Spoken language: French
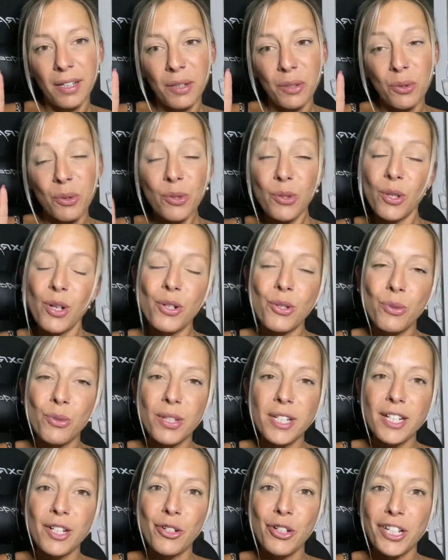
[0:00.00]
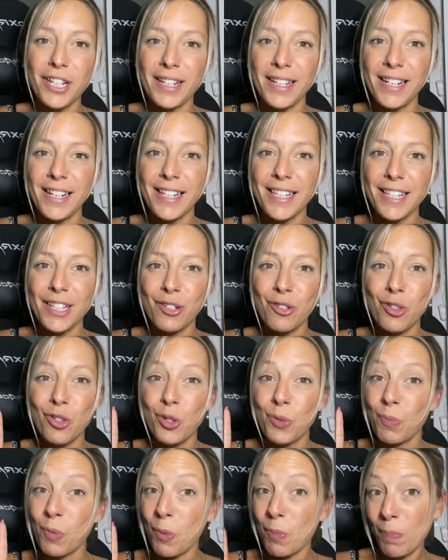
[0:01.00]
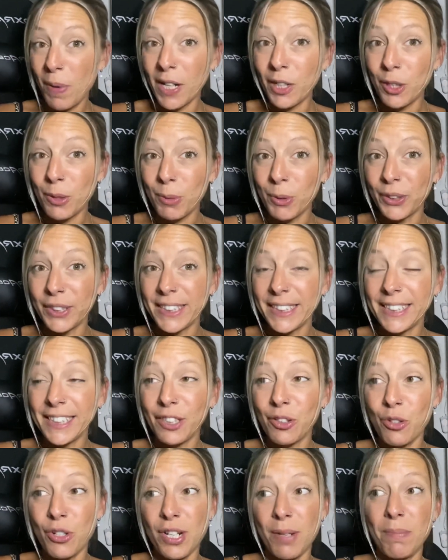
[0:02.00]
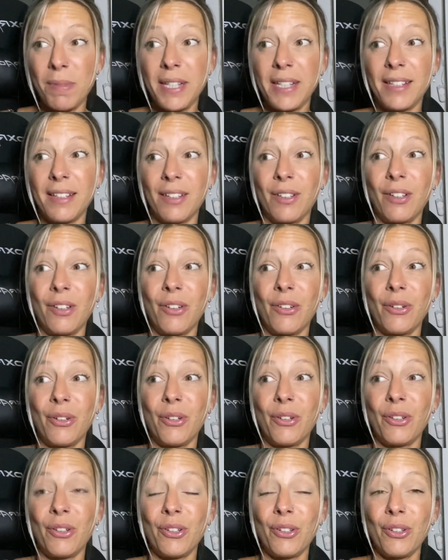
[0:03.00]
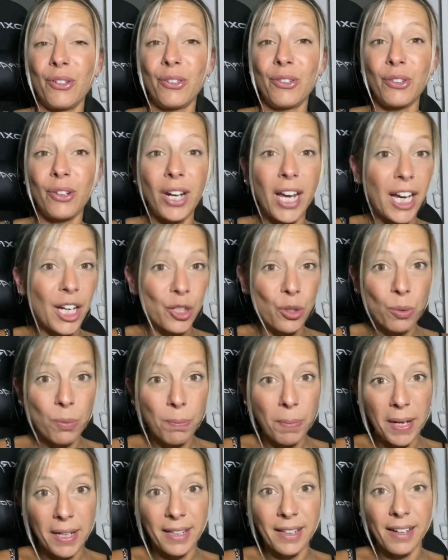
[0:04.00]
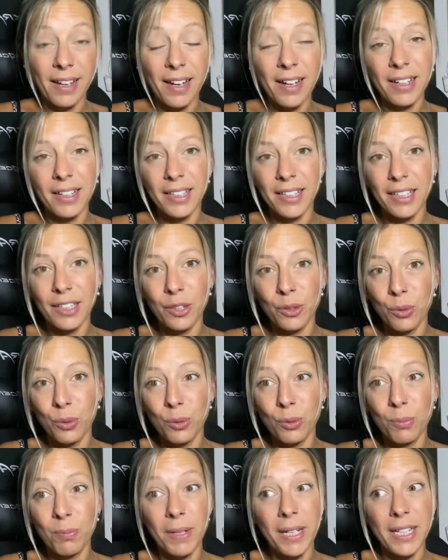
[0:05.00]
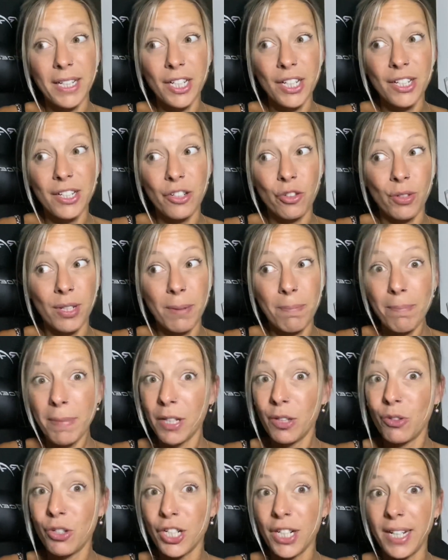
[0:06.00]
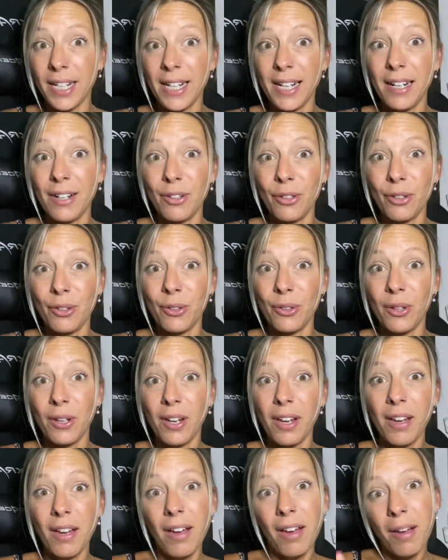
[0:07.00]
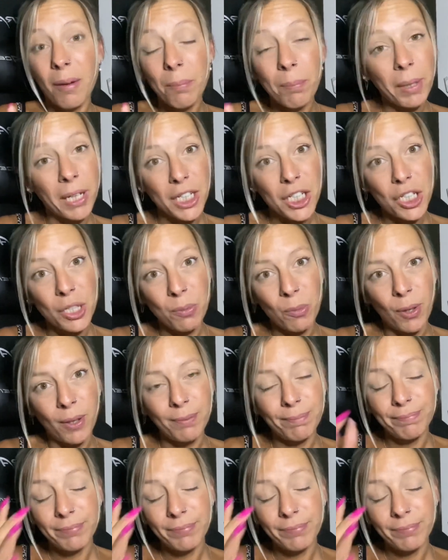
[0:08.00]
le seul souci le Chanel c'est que je ne peux pas le commander que j'habite dans la région de PACA et que ben, je n'ai pas de Chanel près de chez moi